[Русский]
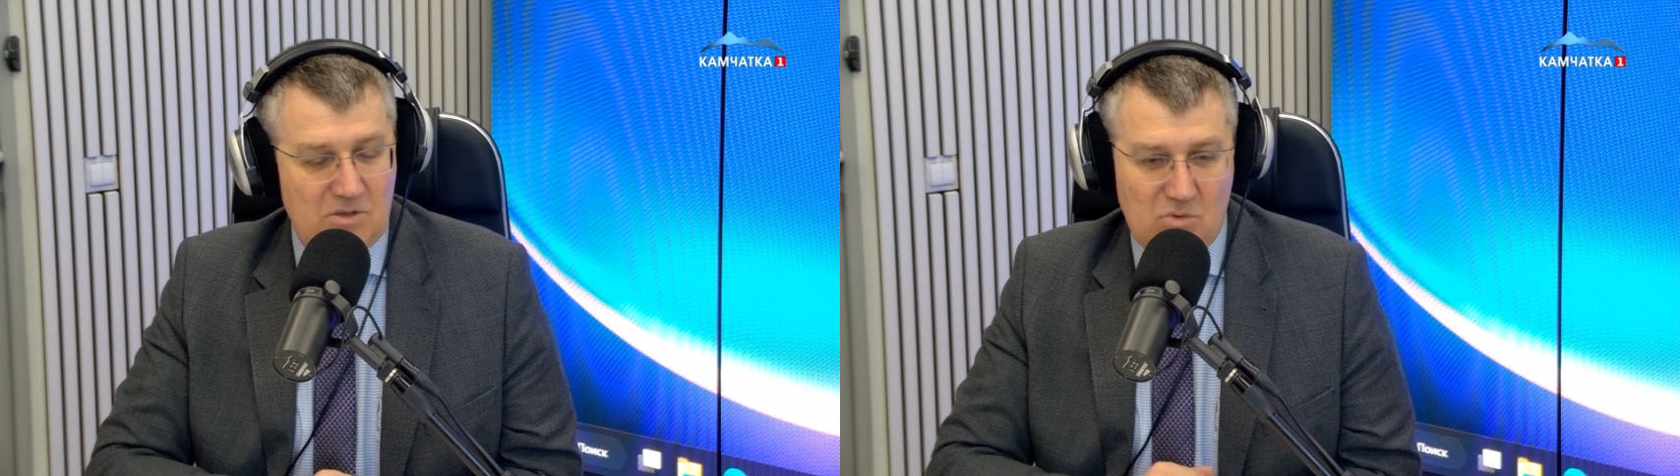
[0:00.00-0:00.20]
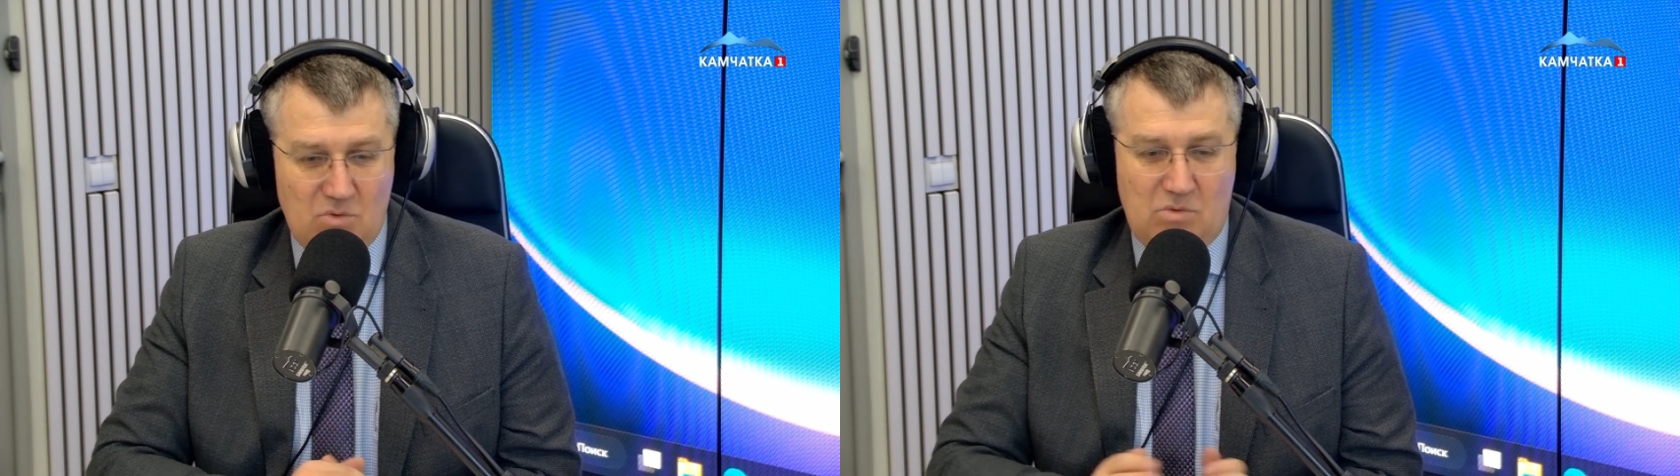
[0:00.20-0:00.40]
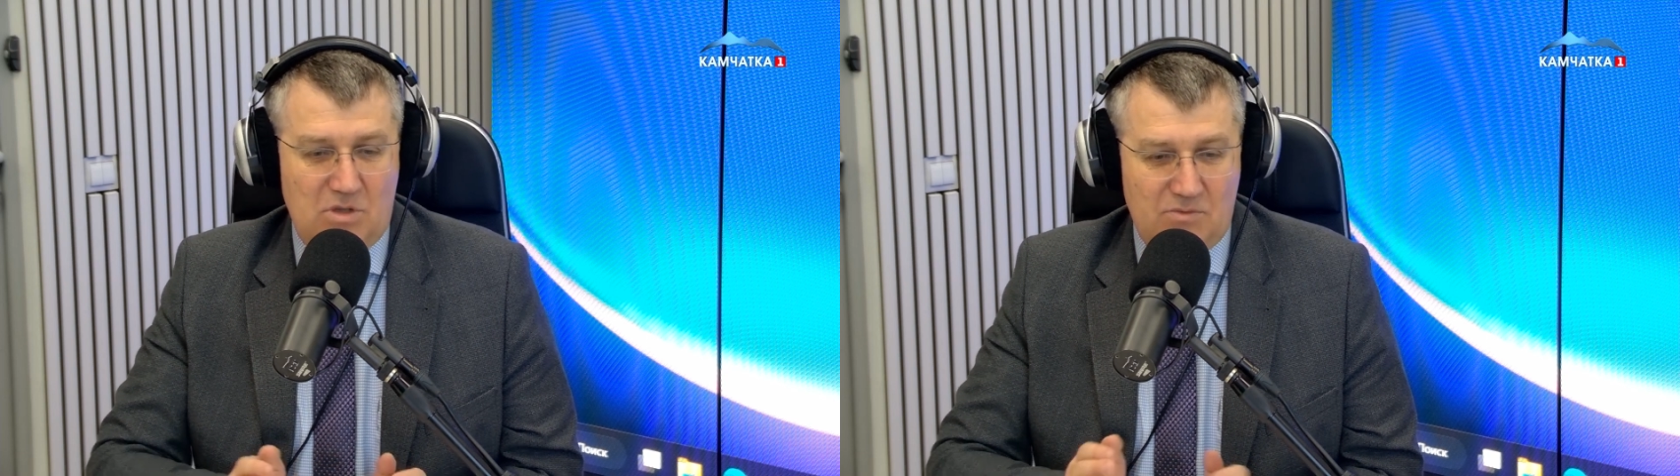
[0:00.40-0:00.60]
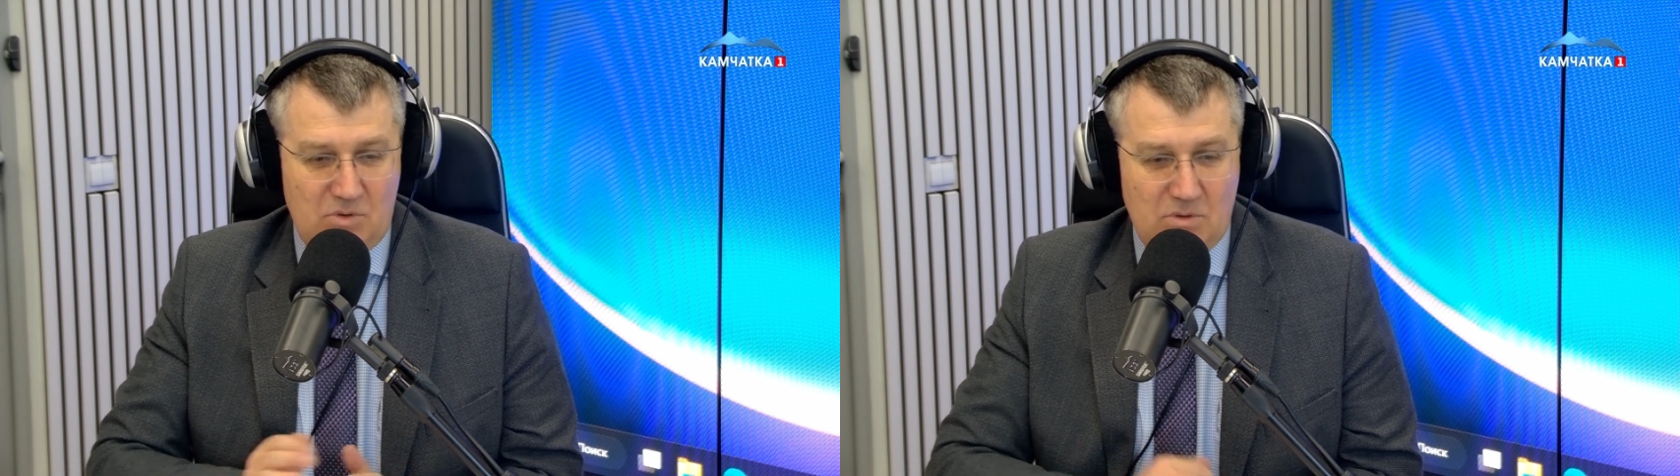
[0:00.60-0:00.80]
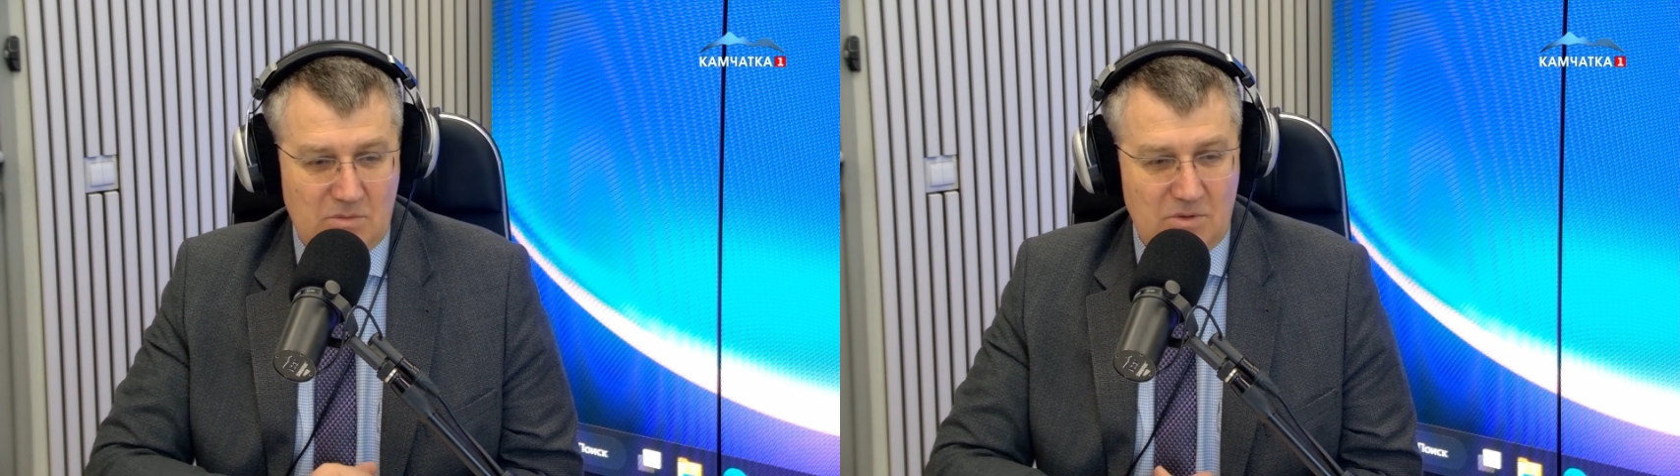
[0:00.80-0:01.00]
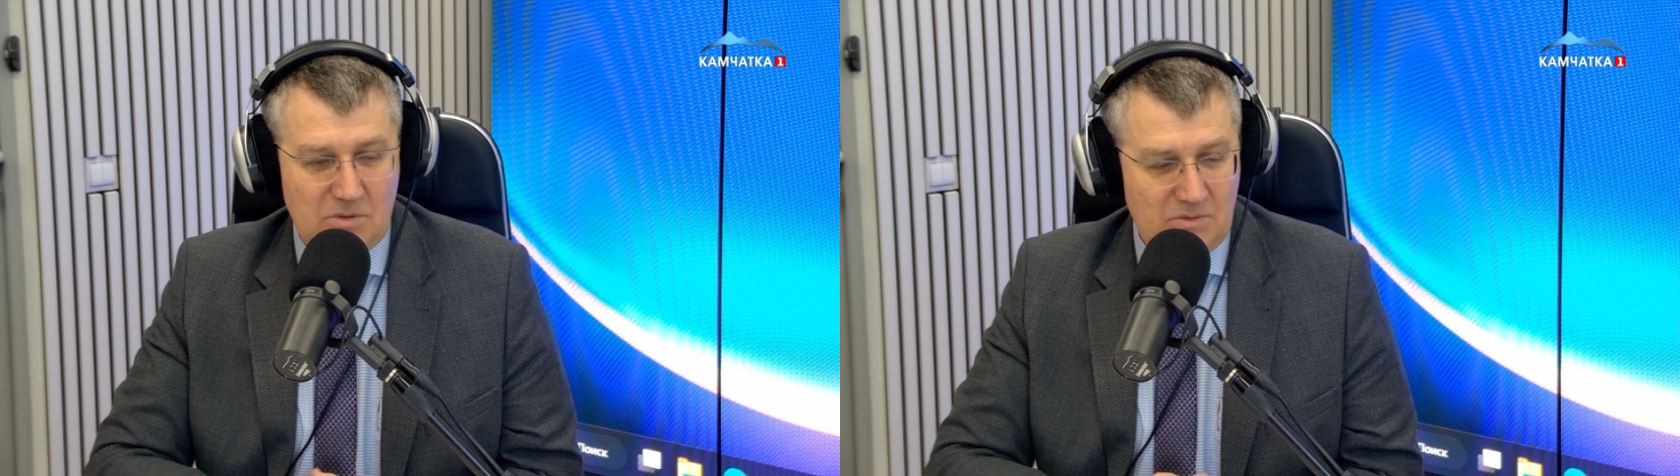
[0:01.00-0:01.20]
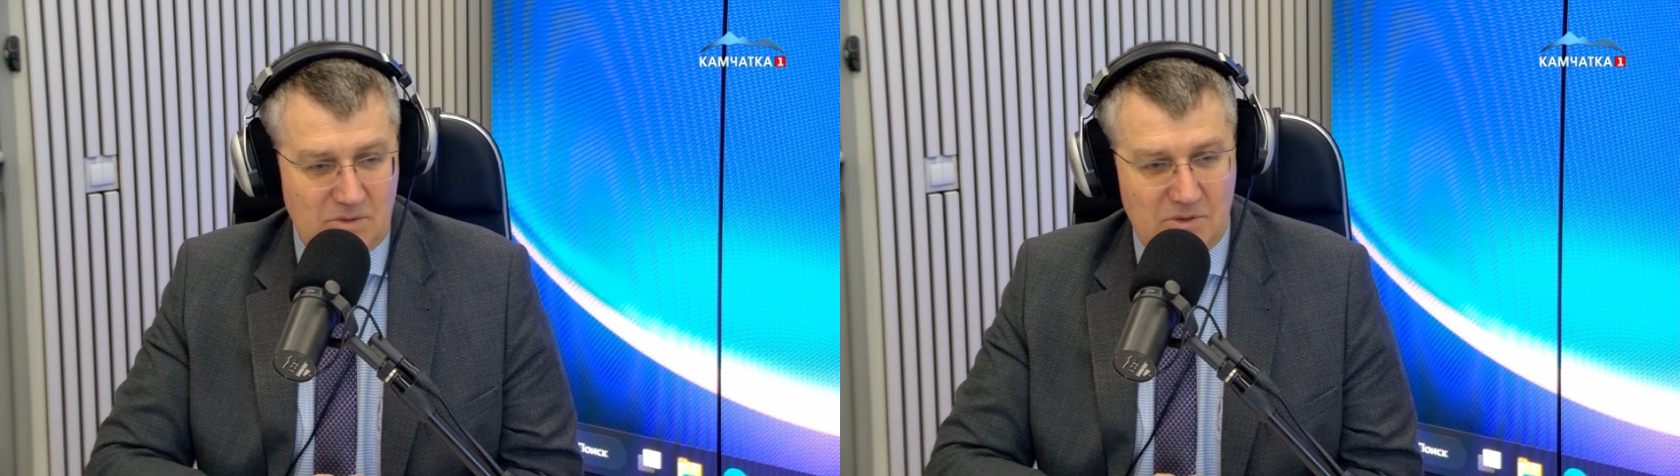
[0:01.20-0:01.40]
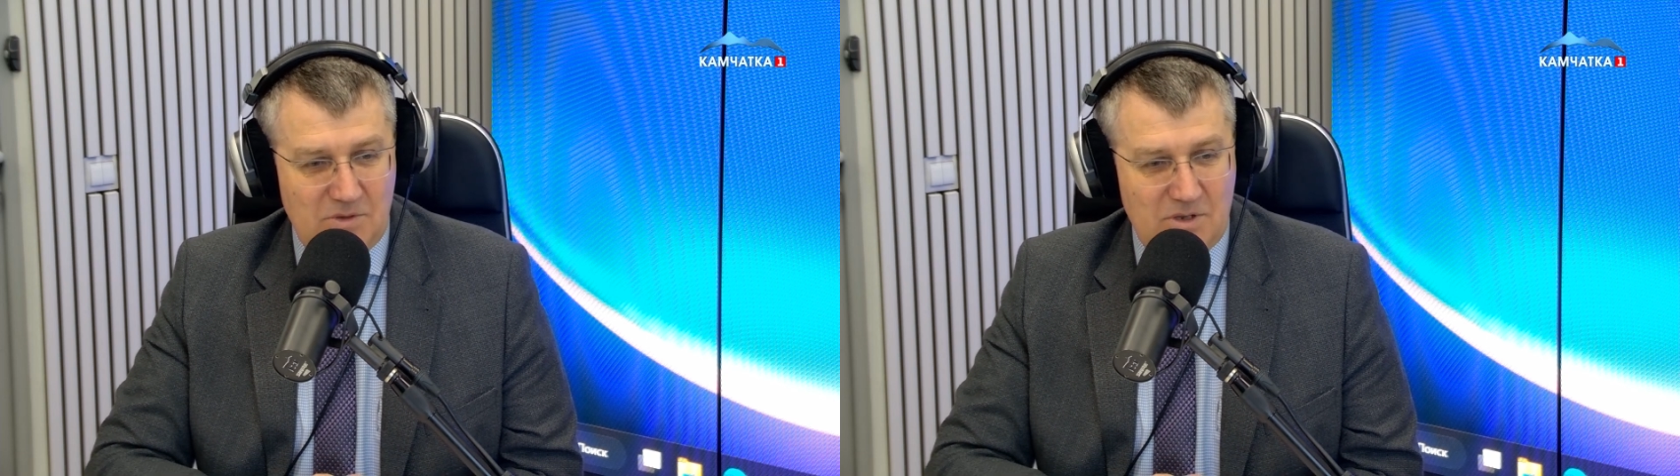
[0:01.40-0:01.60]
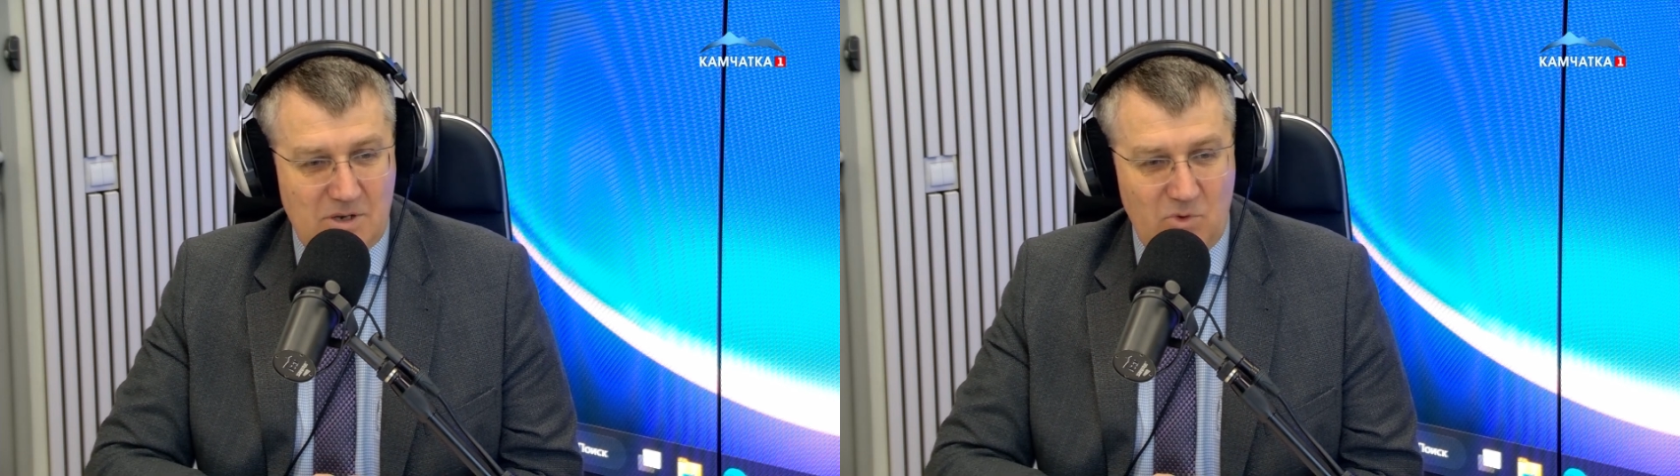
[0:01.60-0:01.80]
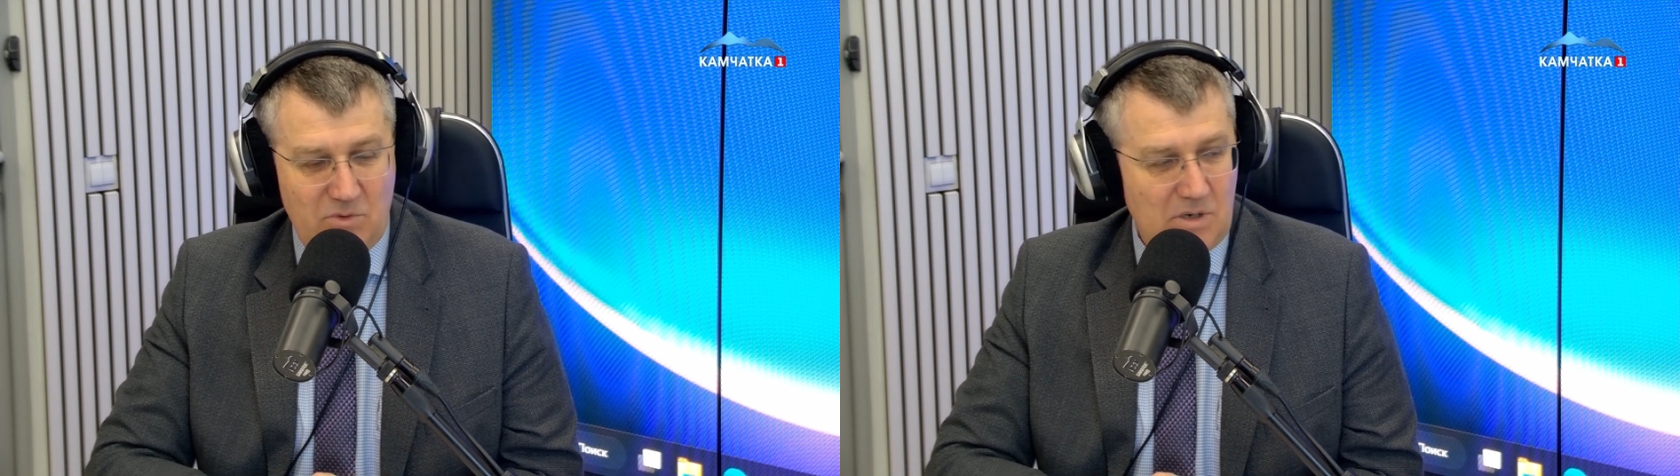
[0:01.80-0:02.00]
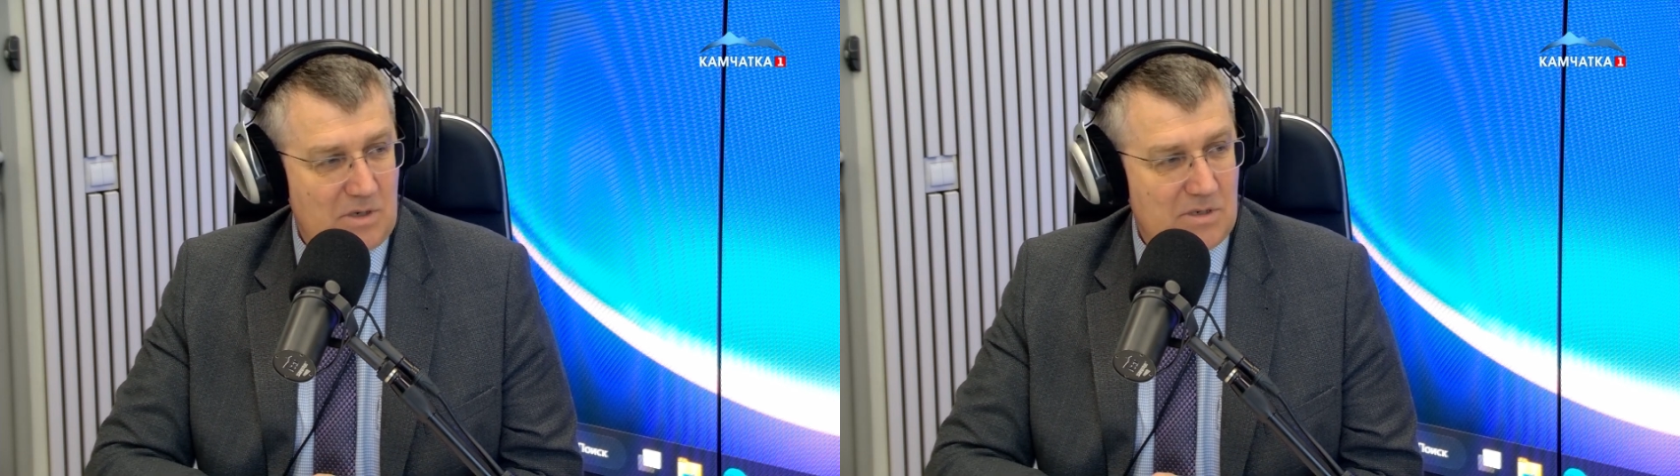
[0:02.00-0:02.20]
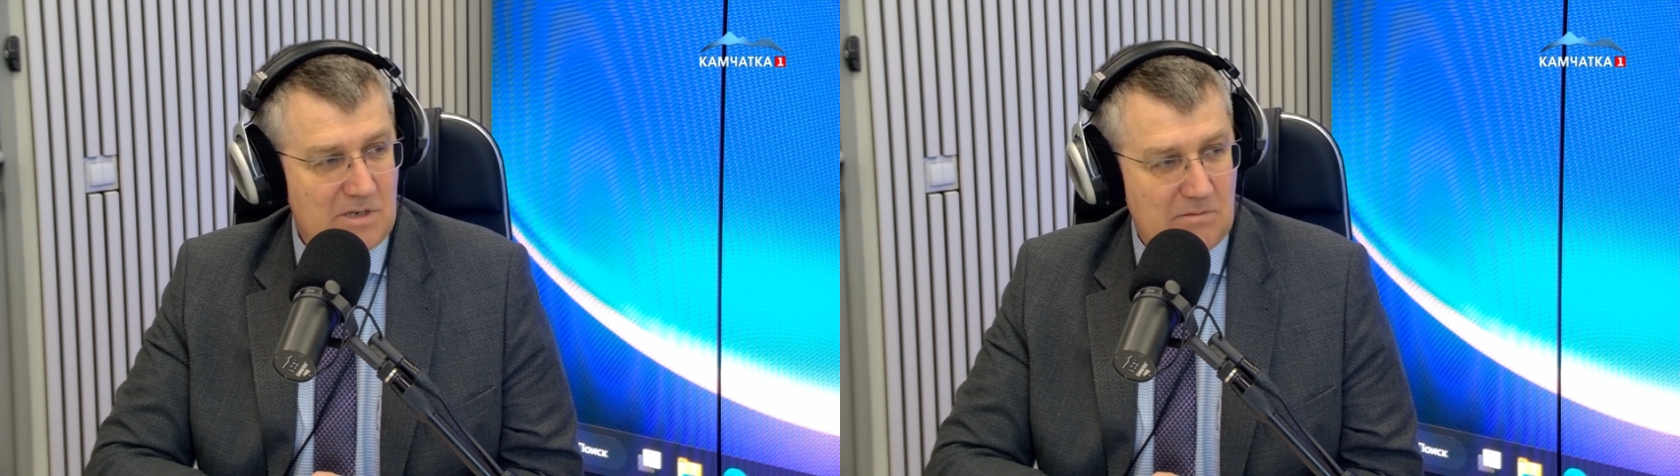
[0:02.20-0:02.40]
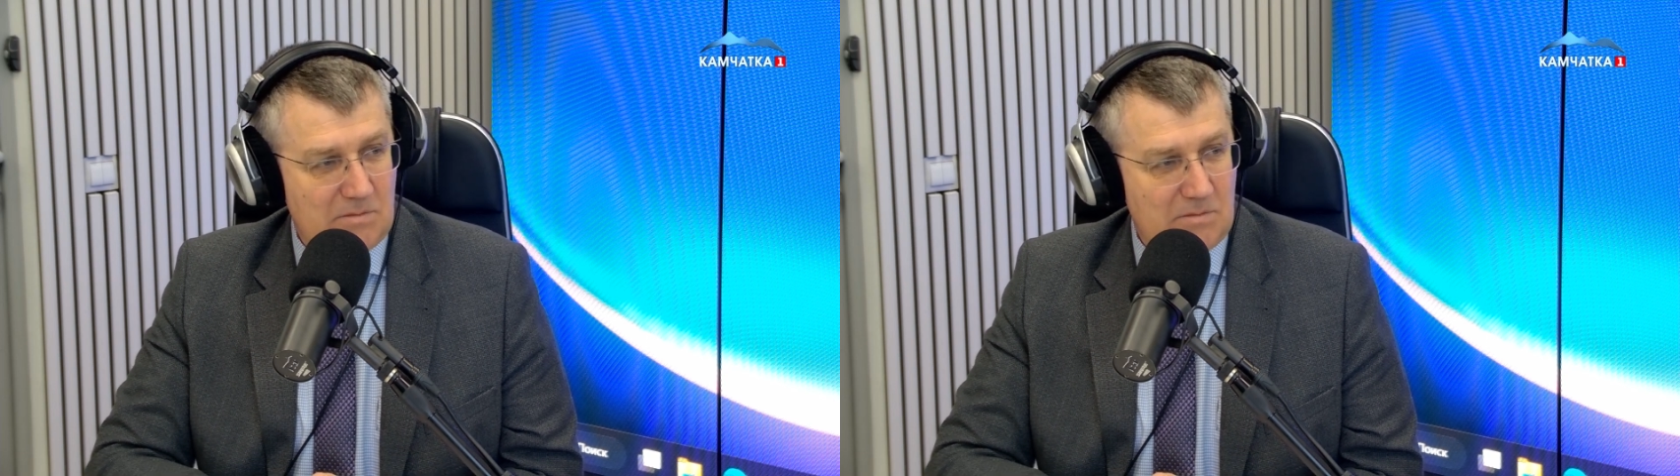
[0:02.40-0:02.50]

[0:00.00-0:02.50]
ну это все, никому верить нельзя.